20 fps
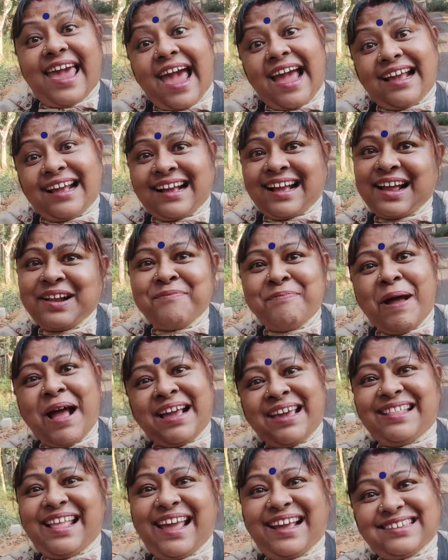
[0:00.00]
একখান
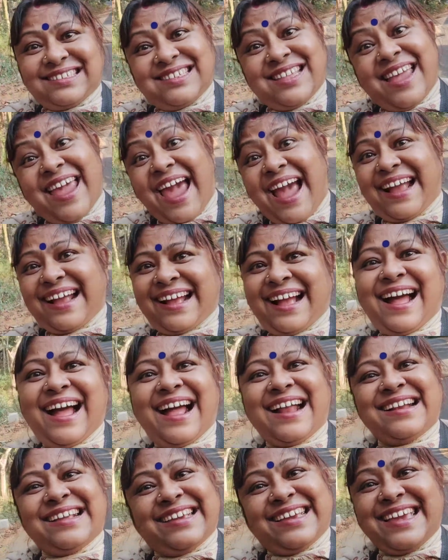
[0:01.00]
পাখি দেখছি
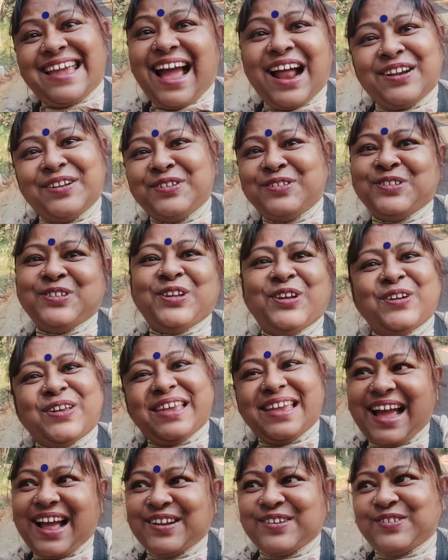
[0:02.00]
একখান কি আনন্দ
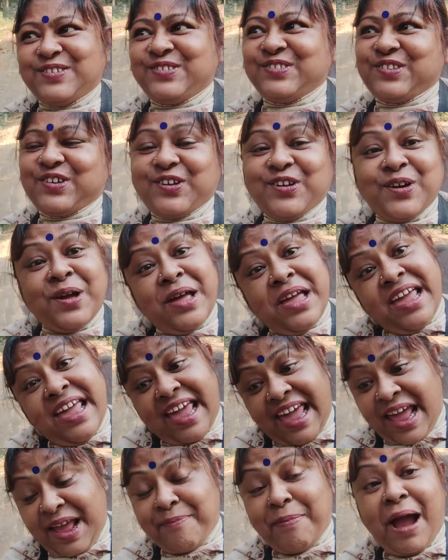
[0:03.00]
কি আনন্দ
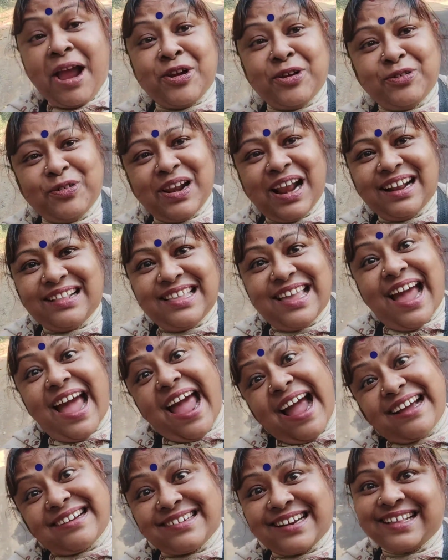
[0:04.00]
এই বাইনকুলার দিয়ে
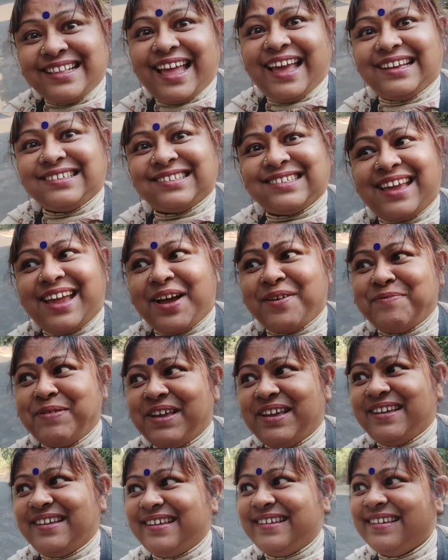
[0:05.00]
একটা দেখছি
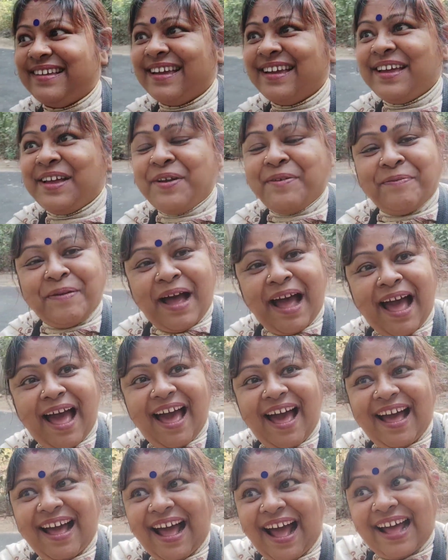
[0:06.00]
আমি
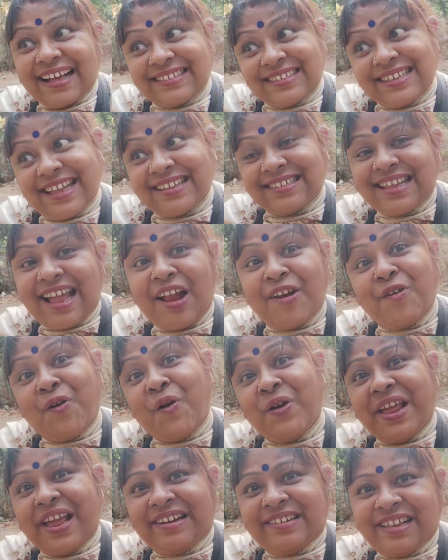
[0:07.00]
বাহ আস্তে আস্তে আরো
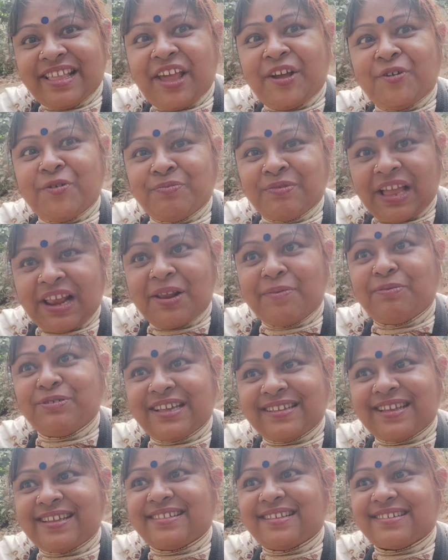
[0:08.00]
অনেকটা দেখুন তাইলে
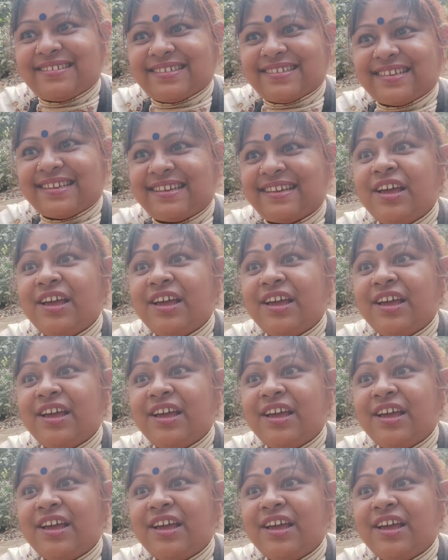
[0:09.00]
বোঝা যাইতেছে